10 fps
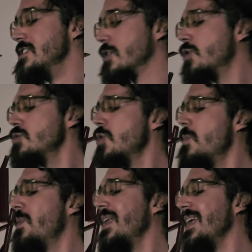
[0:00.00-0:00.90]
de acordo com
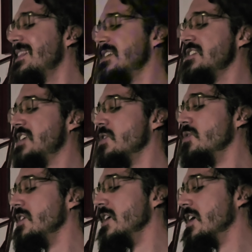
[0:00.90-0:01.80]
o planeta de
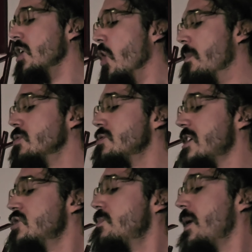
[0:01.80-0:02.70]
senhoria, o mundo
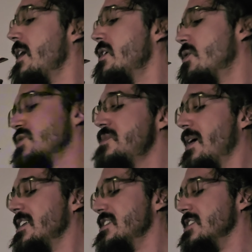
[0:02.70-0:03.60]
sente o bem ou se
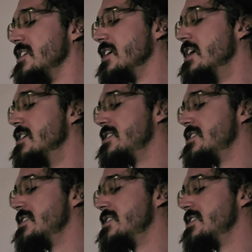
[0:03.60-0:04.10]
malicia,